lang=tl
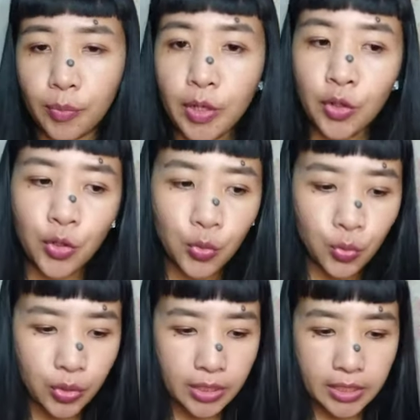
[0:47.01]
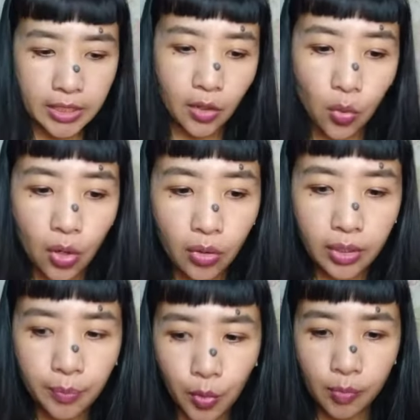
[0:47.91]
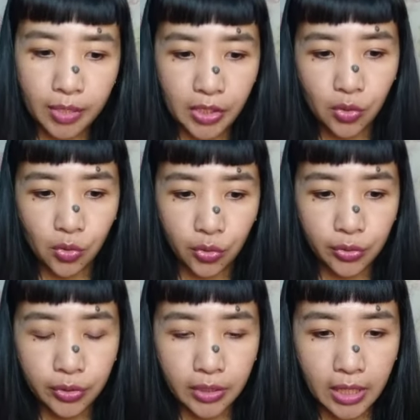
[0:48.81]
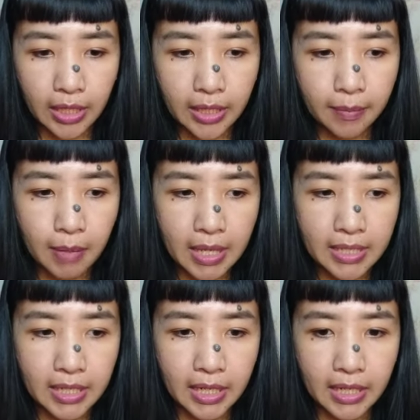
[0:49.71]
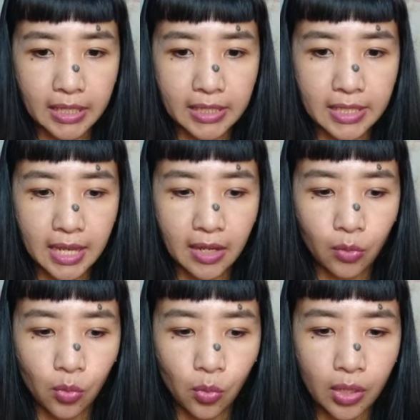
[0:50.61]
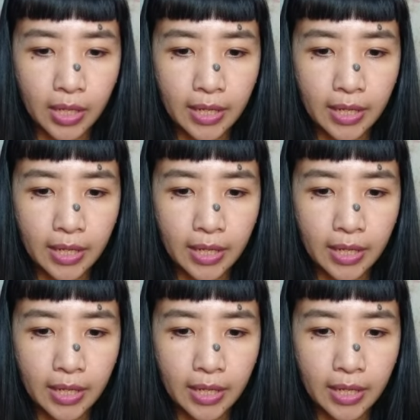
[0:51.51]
Pero yung nakuha kong impormasyon ay base na rin sa kung